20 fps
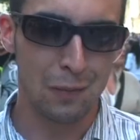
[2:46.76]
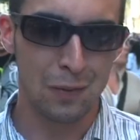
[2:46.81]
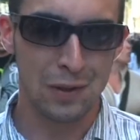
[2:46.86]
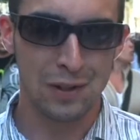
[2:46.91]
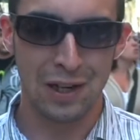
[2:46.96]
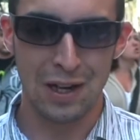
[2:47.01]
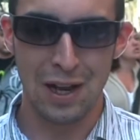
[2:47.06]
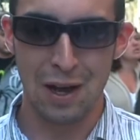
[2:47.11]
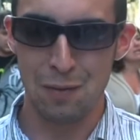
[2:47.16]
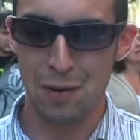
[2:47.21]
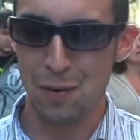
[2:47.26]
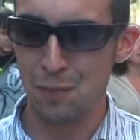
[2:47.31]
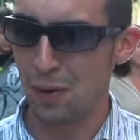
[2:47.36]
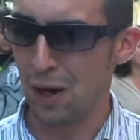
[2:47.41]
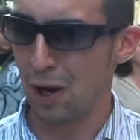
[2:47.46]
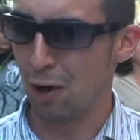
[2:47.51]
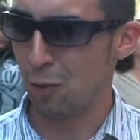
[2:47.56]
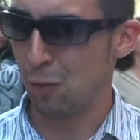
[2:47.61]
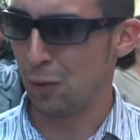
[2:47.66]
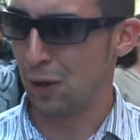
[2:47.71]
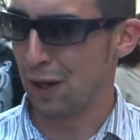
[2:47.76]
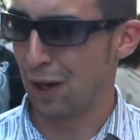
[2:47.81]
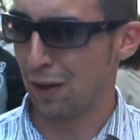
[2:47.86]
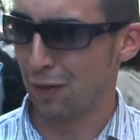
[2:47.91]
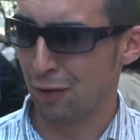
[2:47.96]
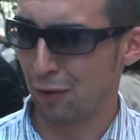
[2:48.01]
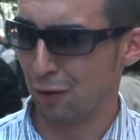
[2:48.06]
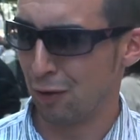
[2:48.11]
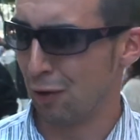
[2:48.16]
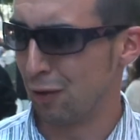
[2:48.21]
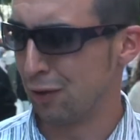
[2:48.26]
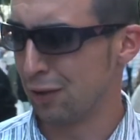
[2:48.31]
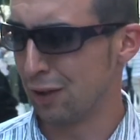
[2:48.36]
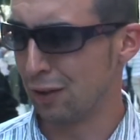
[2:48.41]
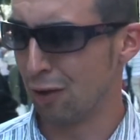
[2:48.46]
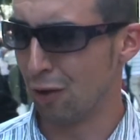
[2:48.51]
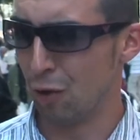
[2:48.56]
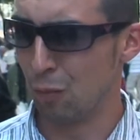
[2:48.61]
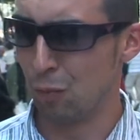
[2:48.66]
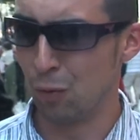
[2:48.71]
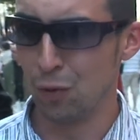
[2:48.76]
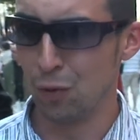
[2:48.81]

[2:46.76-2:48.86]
Me salía bien para la comunicación, ¿no? Entre todo el